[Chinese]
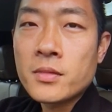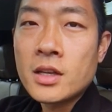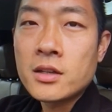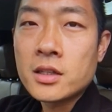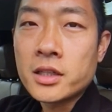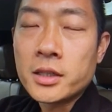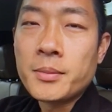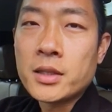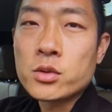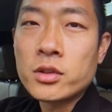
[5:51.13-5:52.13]
可以把
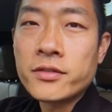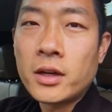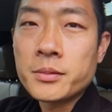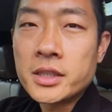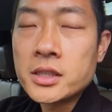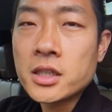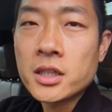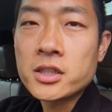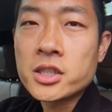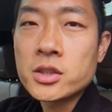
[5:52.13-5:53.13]
座位放平是很
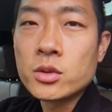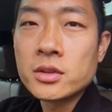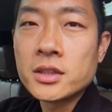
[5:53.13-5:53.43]
实用的。